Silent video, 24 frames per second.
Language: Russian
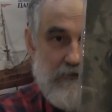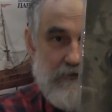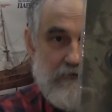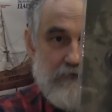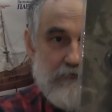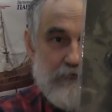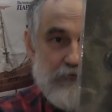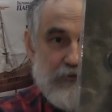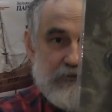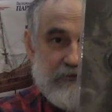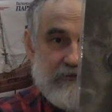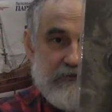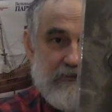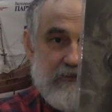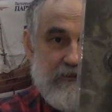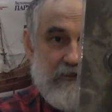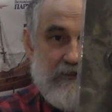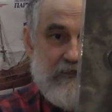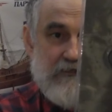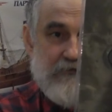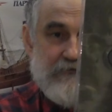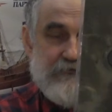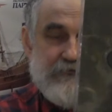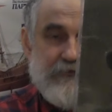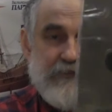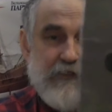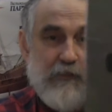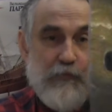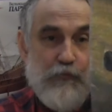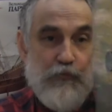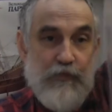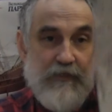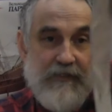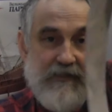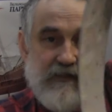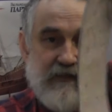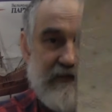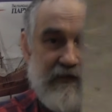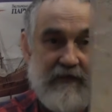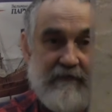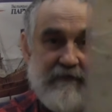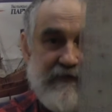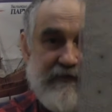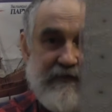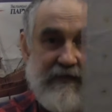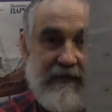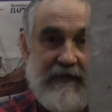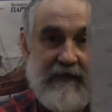вот, а
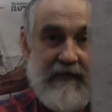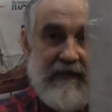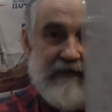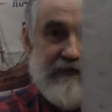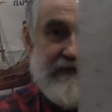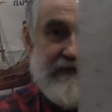фирму-изготовитель я